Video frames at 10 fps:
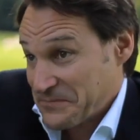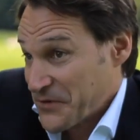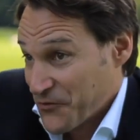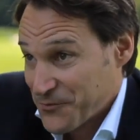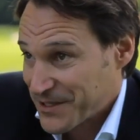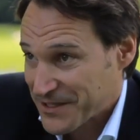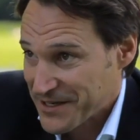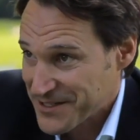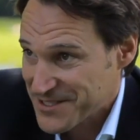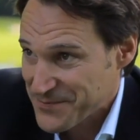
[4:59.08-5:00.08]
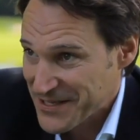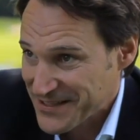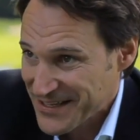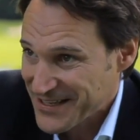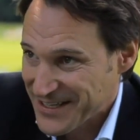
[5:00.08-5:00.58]
offenbar der Erste
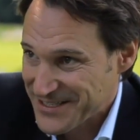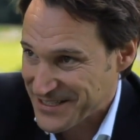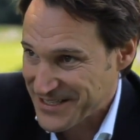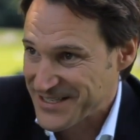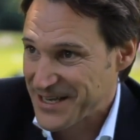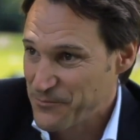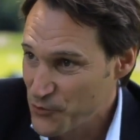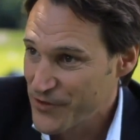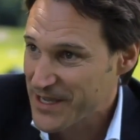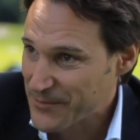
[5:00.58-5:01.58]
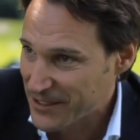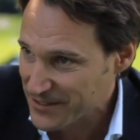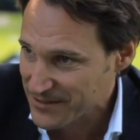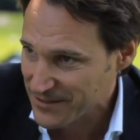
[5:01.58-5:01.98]
bin, der sich diese Mühe gemacht